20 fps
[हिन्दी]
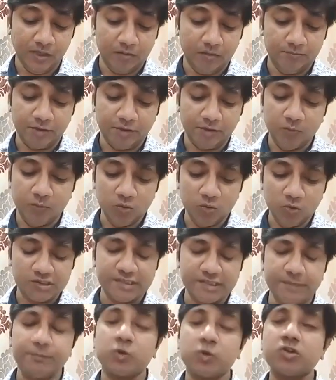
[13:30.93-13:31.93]
प्रभु उससे
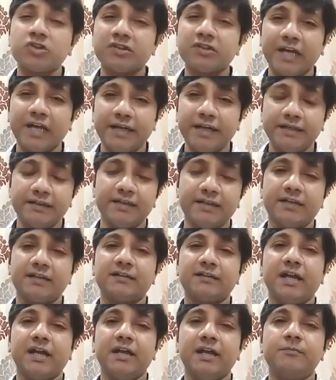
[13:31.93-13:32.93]
प्रोत्साहित
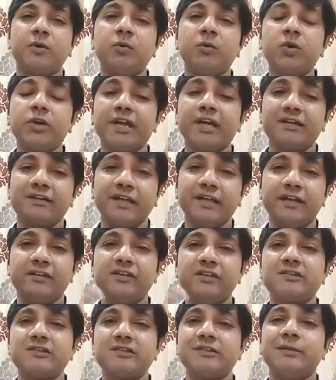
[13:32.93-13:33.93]
करता है प्रभु कहता है
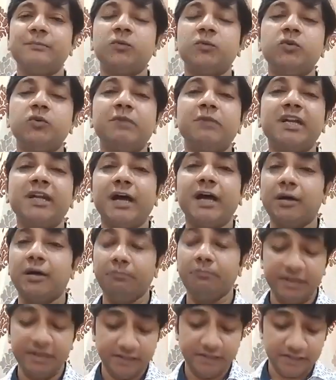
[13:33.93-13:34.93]
जिसने मुंह बनाया
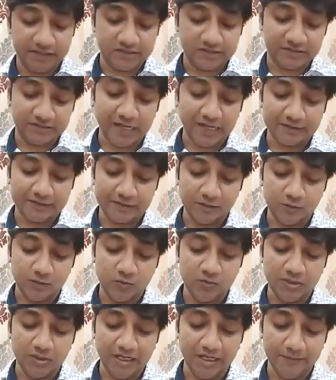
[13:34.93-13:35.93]
मैं तेरे साथ
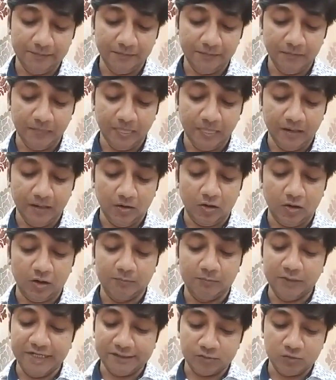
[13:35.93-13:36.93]
रहूंगा और
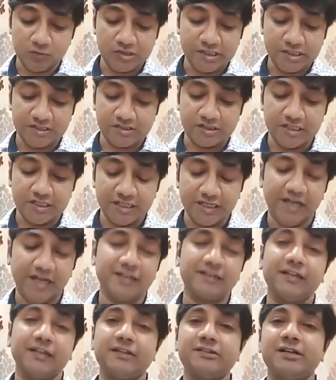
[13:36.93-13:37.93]
मैं तुझे
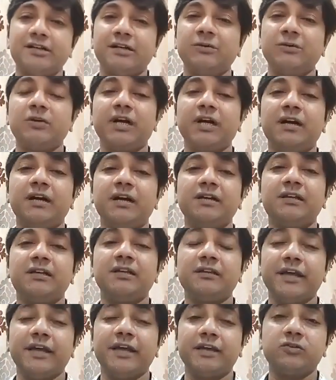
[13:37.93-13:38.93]
सिखाता जाऊंगा कि
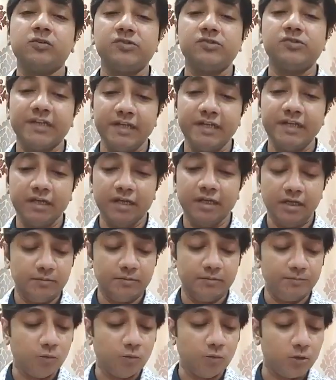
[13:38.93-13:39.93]
क्या तुझे
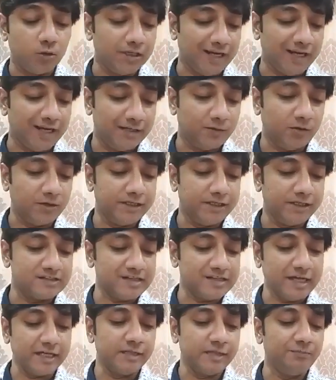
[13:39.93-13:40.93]
बोलना है और ये
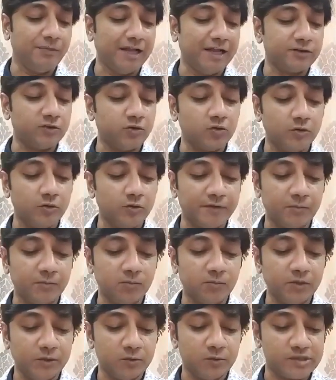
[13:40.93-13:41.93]
सारी बातों को
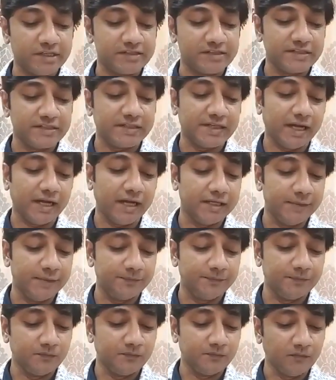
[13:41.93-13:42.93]
प्रभु ने उसे
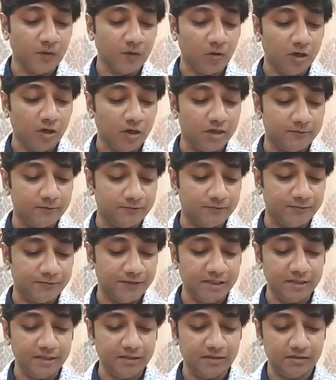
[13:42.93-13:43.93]
सिखाई और
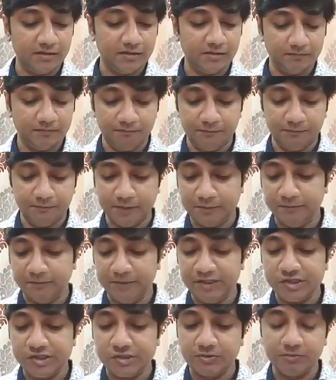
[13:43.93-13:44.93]
फिर
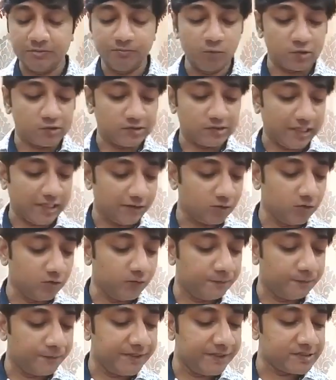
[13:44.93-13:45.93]
परमेश्वर मूसा को
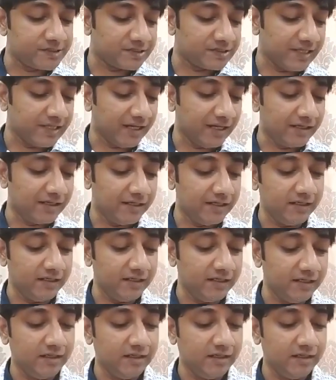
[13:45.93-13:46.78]
भेजता है